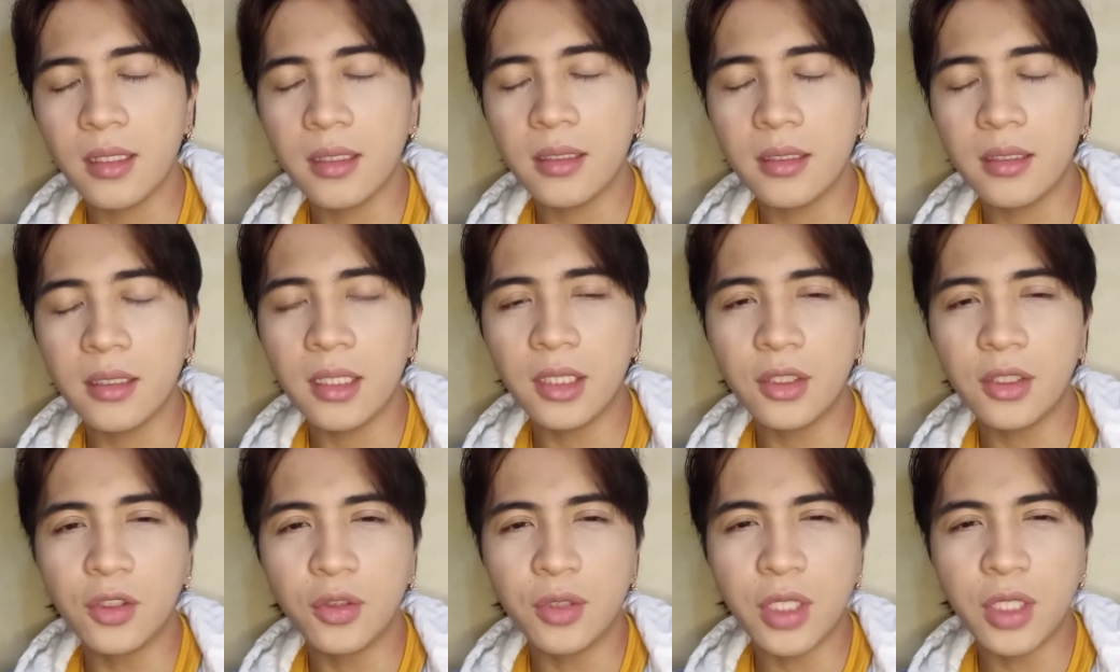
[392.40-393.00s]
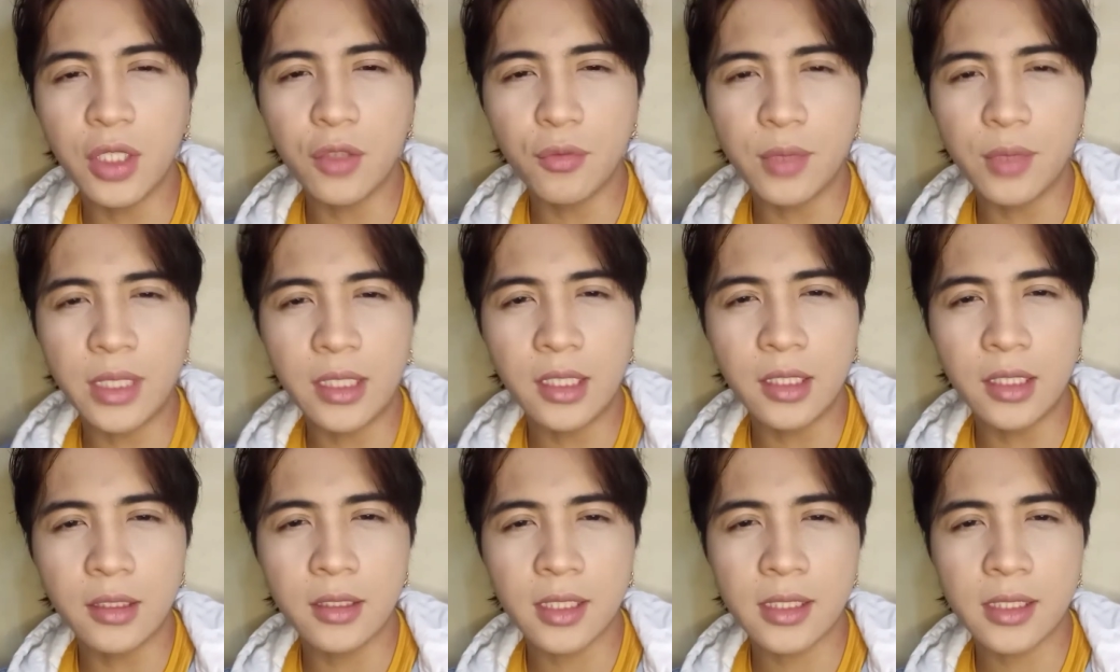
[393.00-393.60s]
nandun na yung
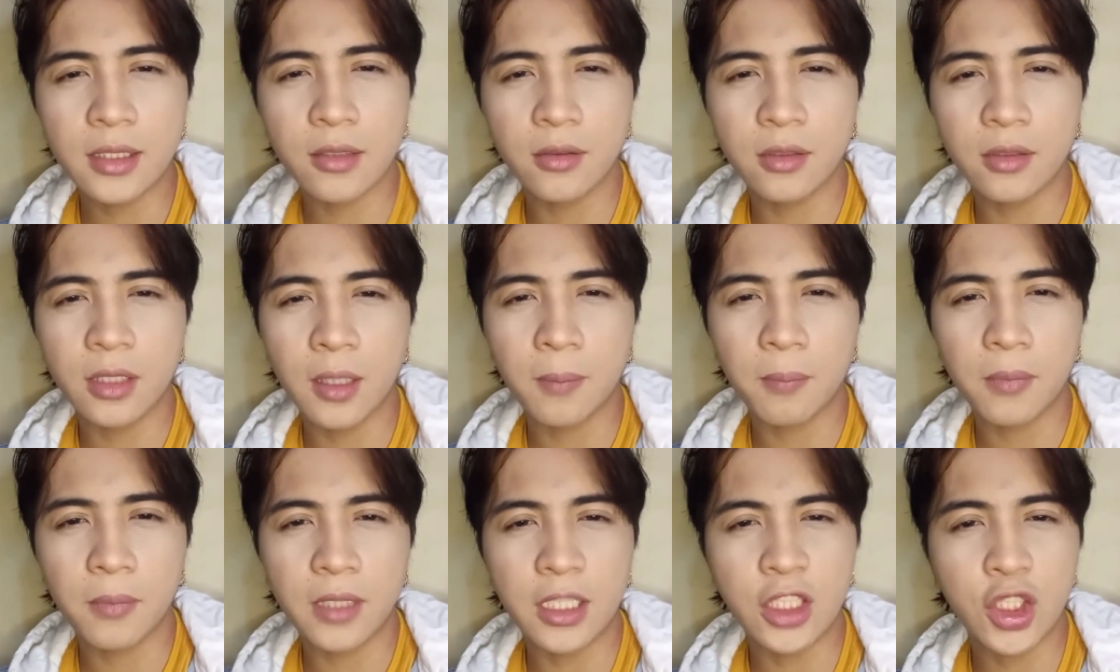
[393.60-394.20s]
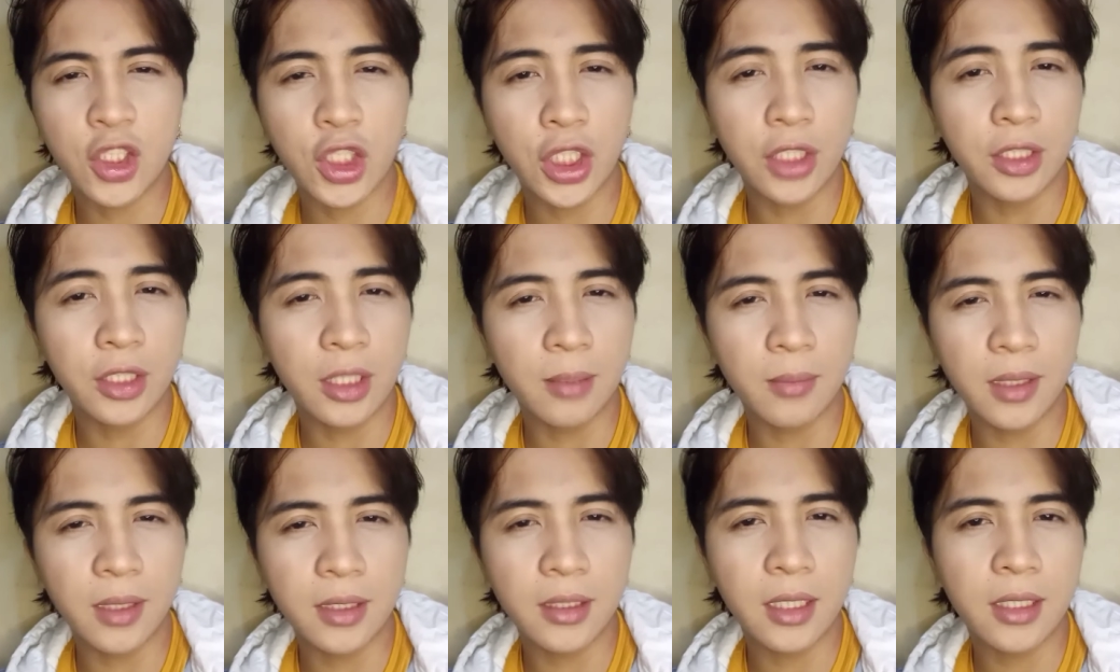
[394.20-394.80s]
willingness ko na i-share
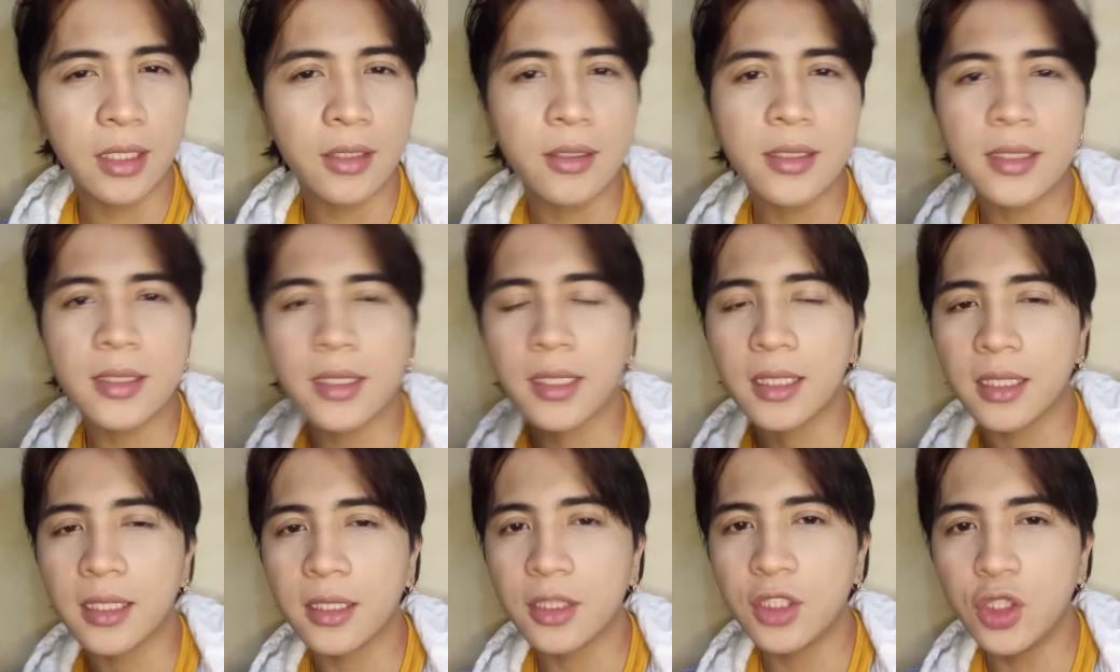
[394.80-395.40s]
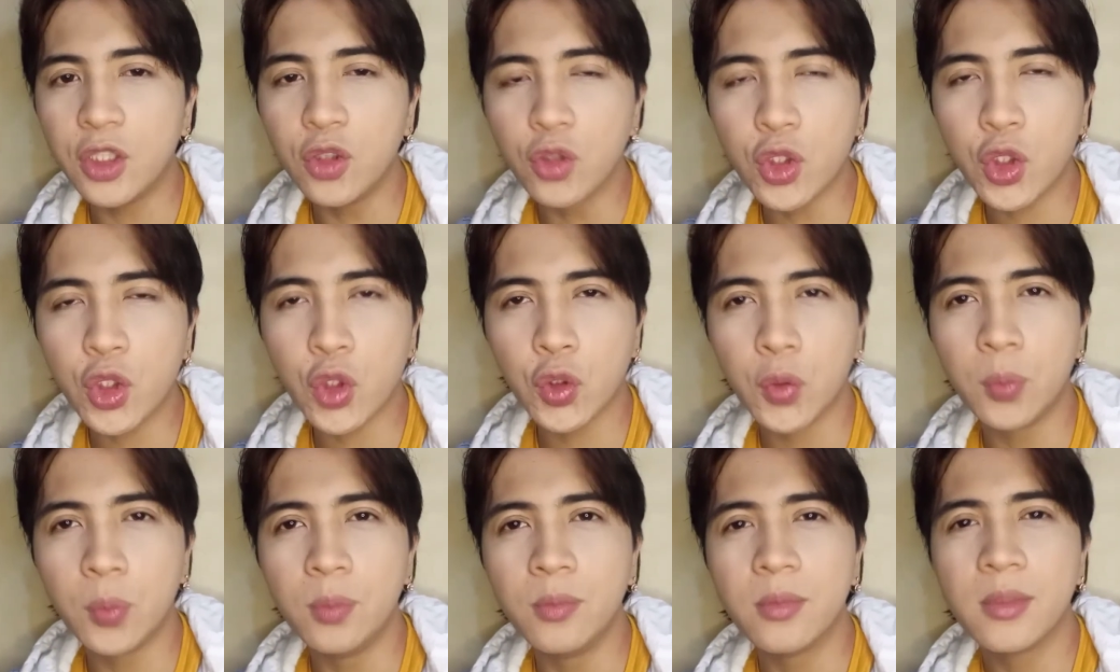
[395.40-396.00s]
naman ngayon sa
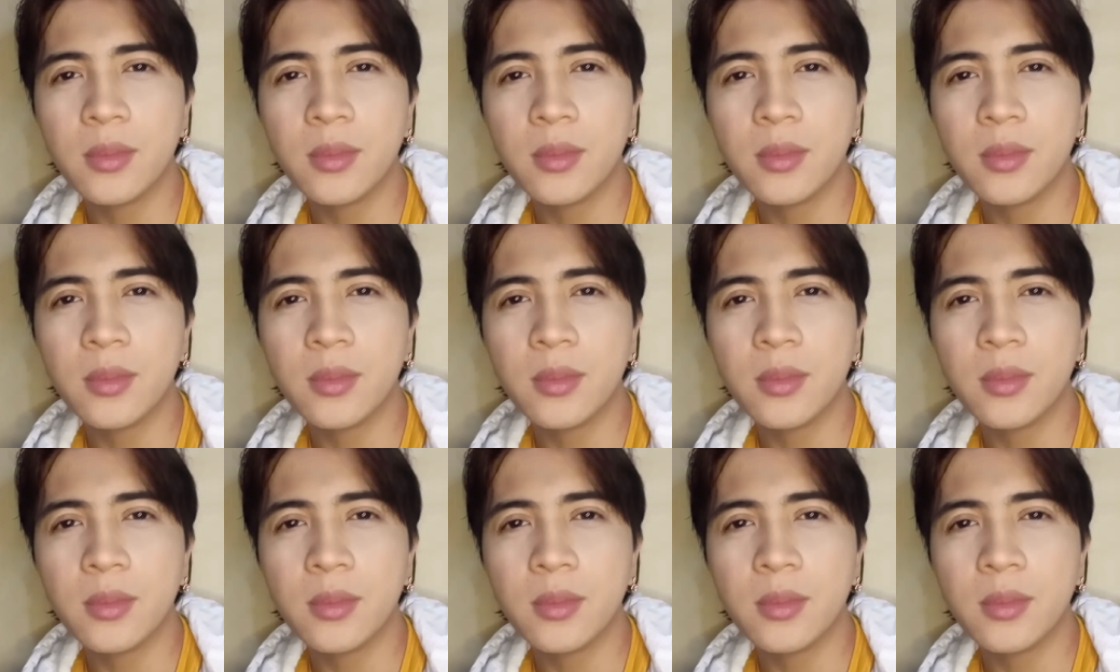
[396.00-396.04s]
YouTube.